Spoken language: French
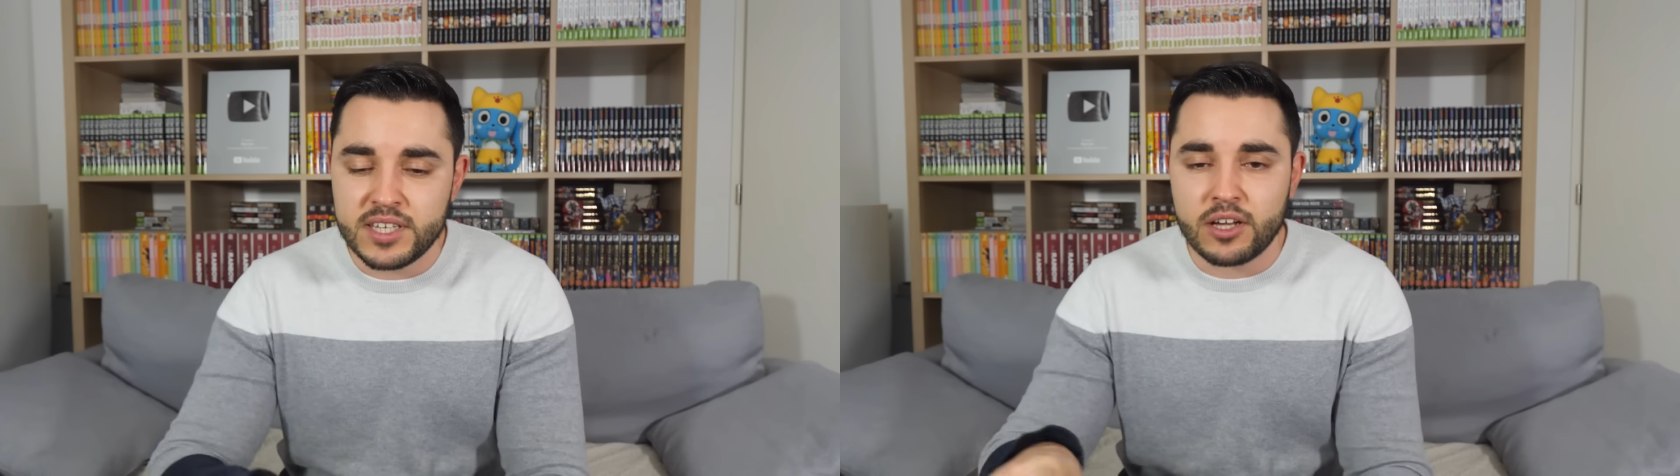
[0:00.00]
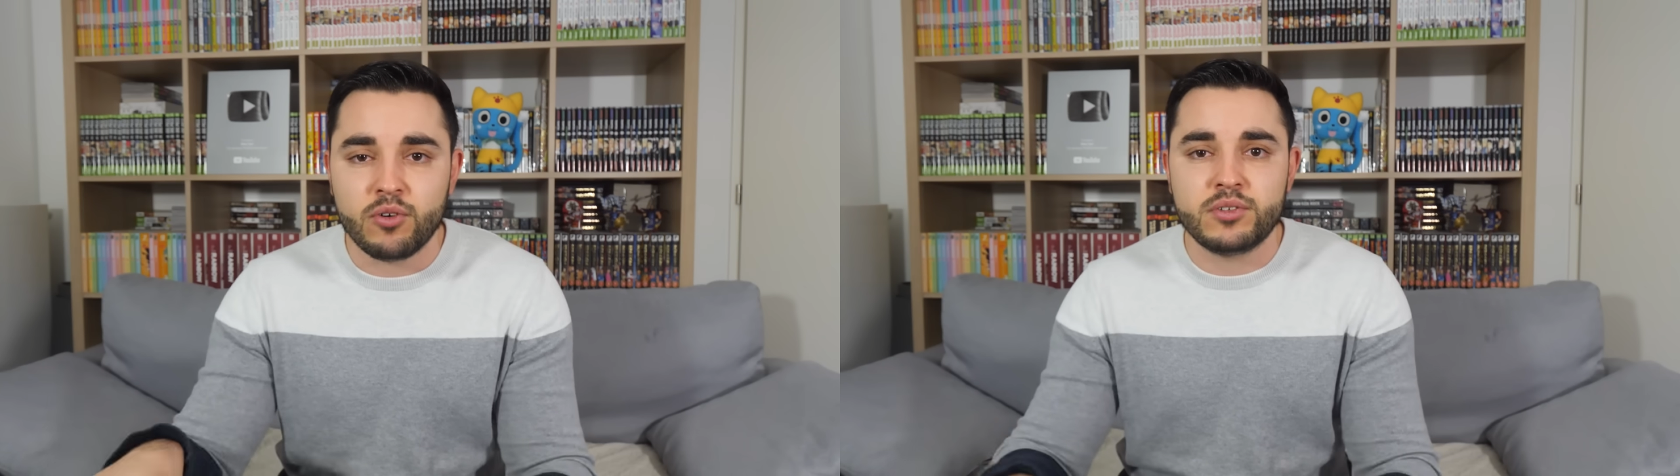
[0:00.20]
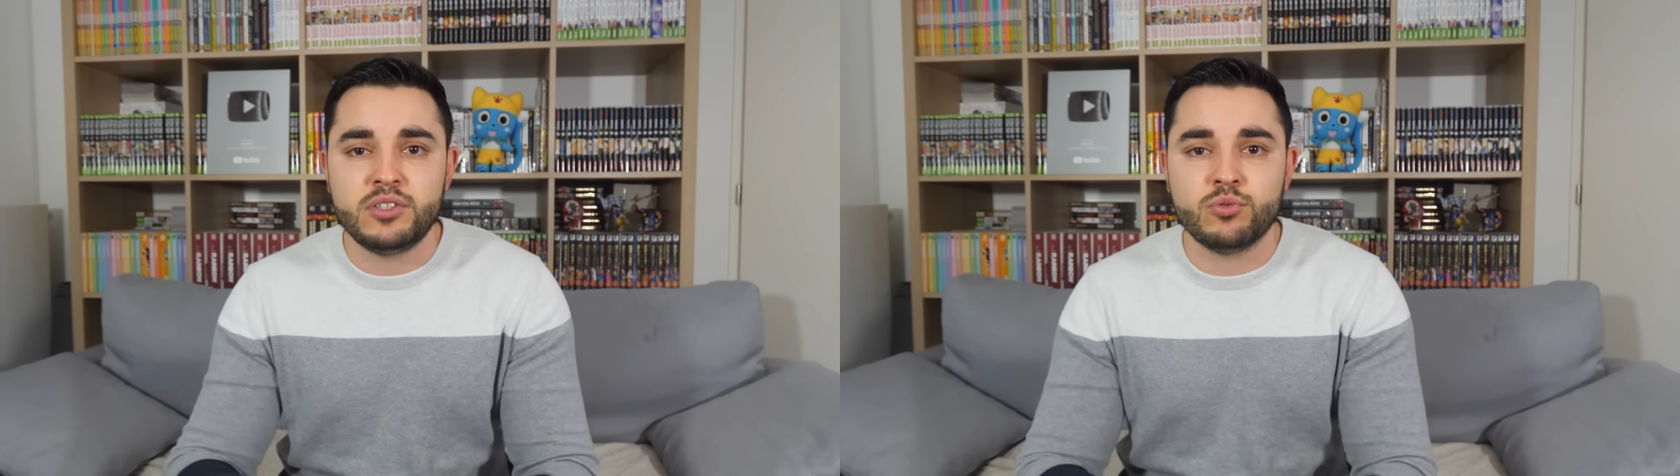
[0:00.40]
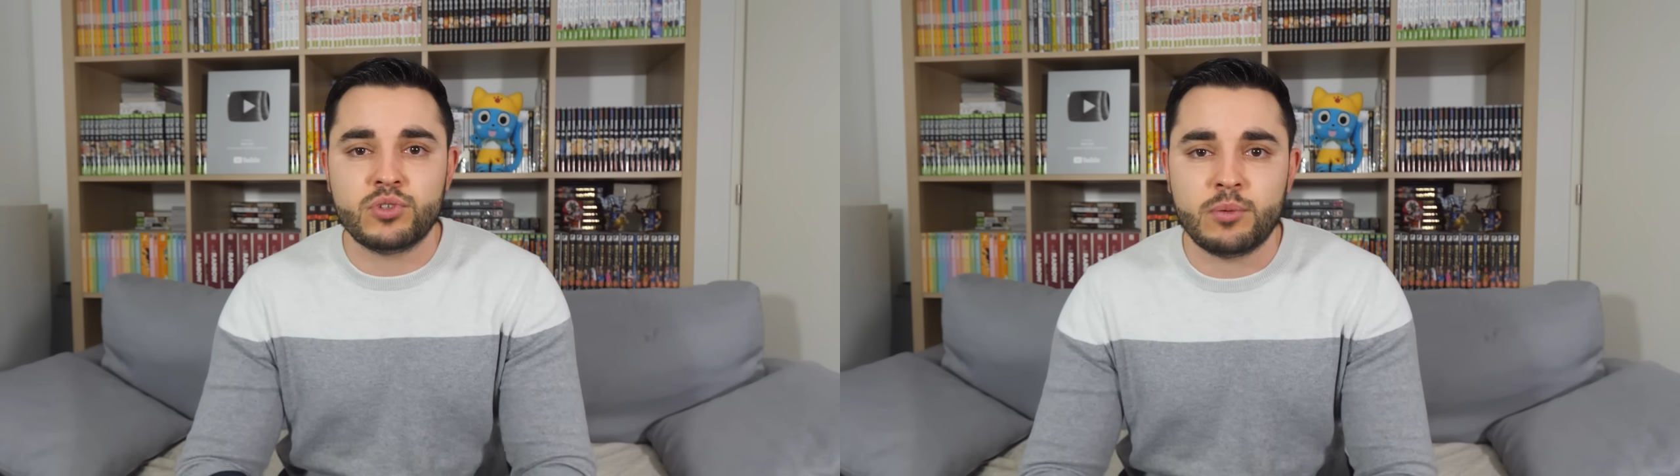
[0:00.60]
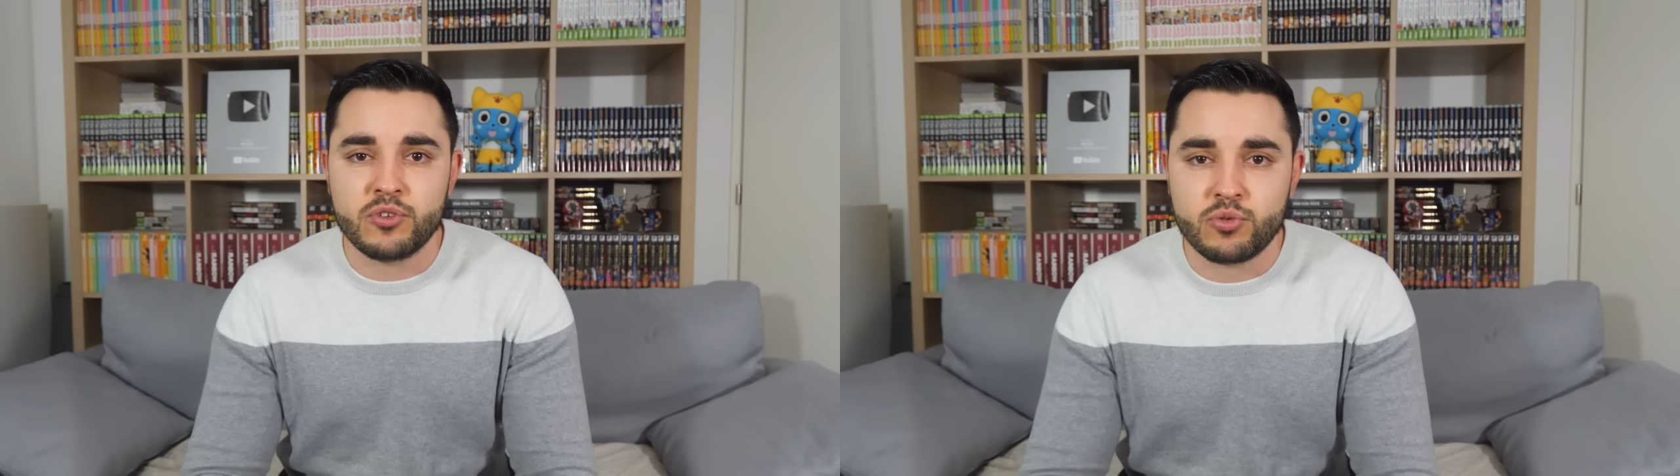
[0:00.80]
écrans qu'ils ont
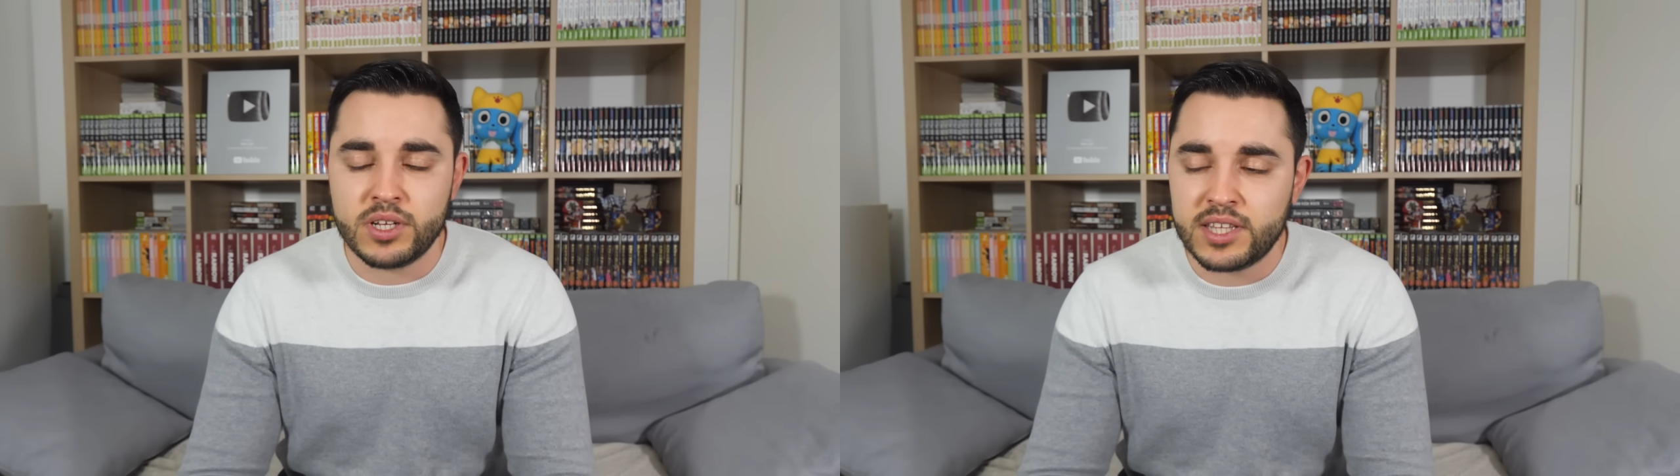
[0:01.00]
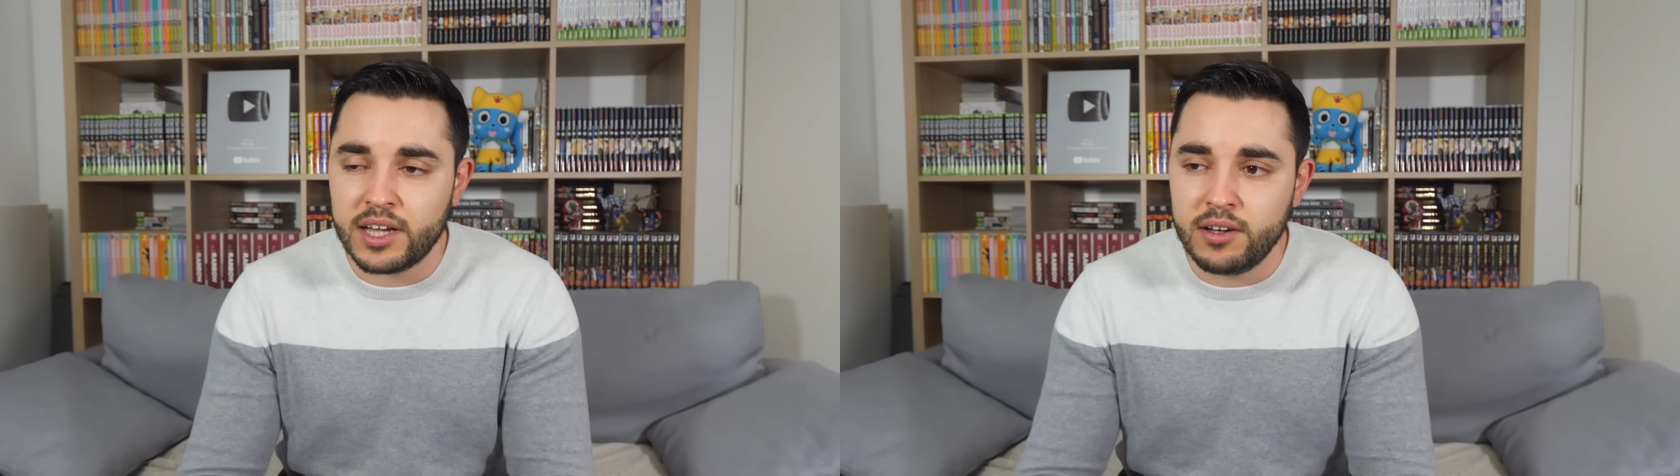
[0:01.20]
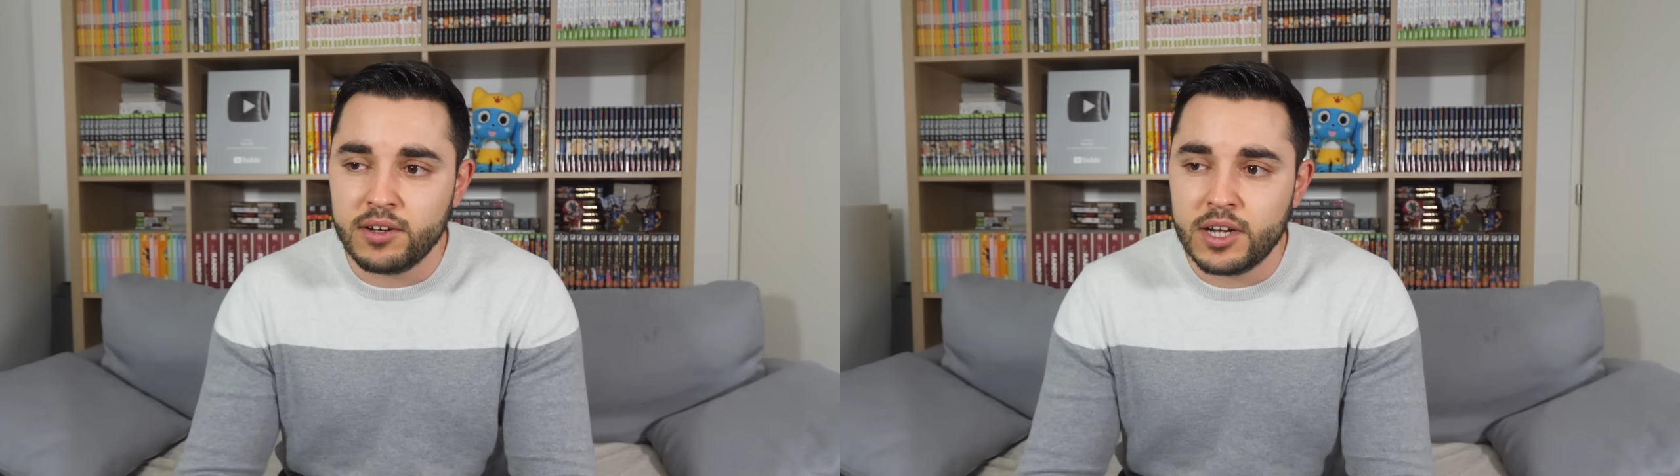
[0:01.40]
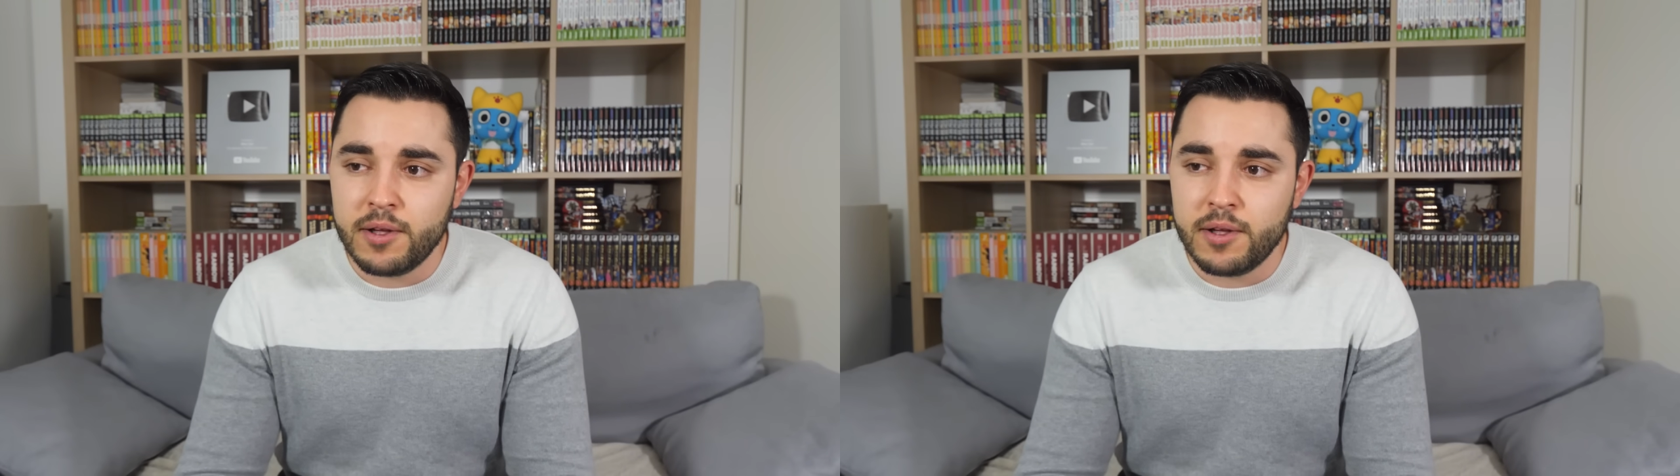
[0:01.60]
notamment sur les terrains